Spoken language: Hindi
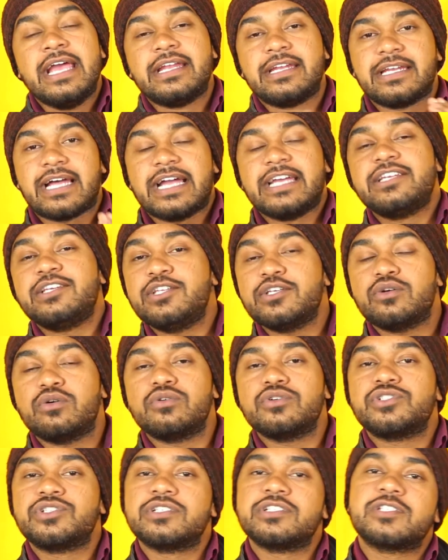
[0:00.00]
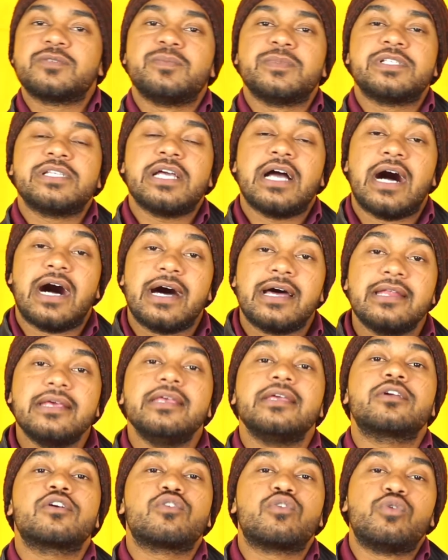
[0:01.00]
90 क्वेश्चंस में से हर
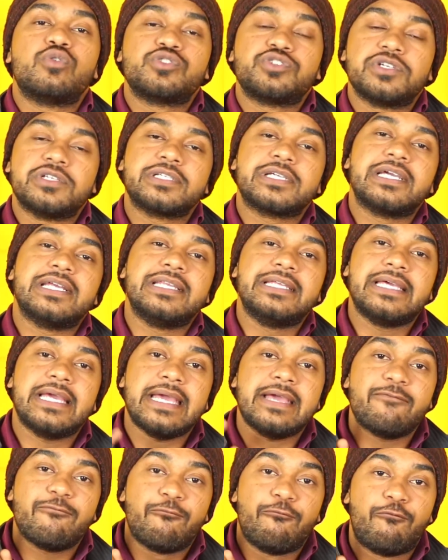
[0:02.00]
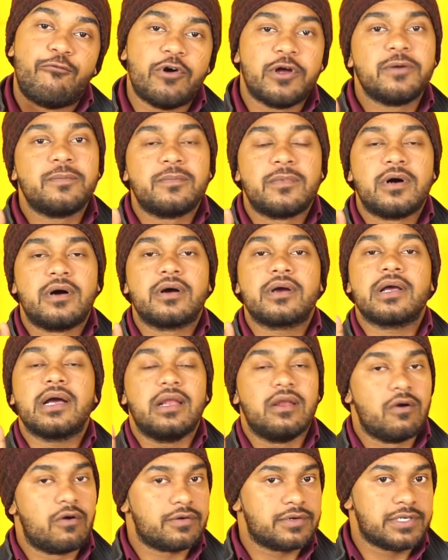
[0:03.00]
एक क्वेश्चन के लिए वन मार्क
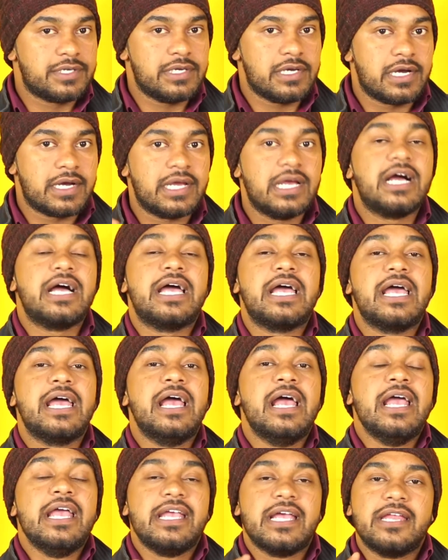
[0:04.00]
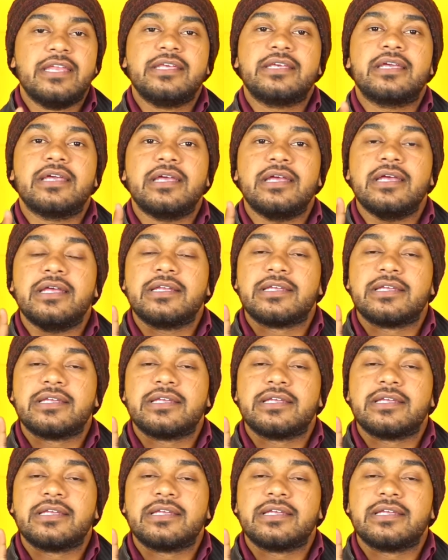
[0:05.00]
अलाउट किया गया है यानी कि